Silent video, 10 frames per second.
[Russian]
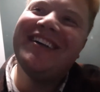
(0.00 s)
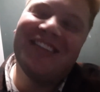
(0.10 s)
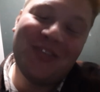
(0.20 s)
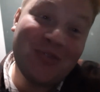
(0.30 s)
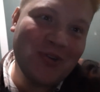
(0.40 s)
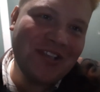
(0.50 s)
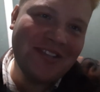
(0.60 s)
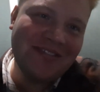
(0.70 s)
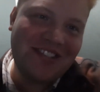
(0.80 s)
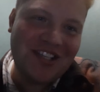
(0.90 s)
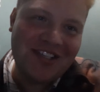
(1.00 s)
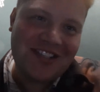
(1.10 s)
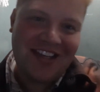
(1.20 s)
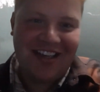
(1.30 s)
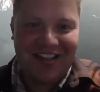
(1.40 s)
Ну, хоть
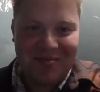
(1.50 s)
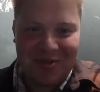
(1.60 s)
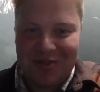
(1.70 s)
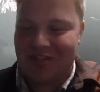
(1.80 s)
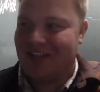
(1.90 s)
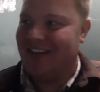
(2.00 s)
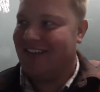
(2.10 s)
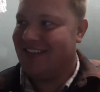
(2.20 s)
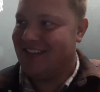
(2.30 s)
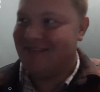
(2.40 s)
сестре немножко это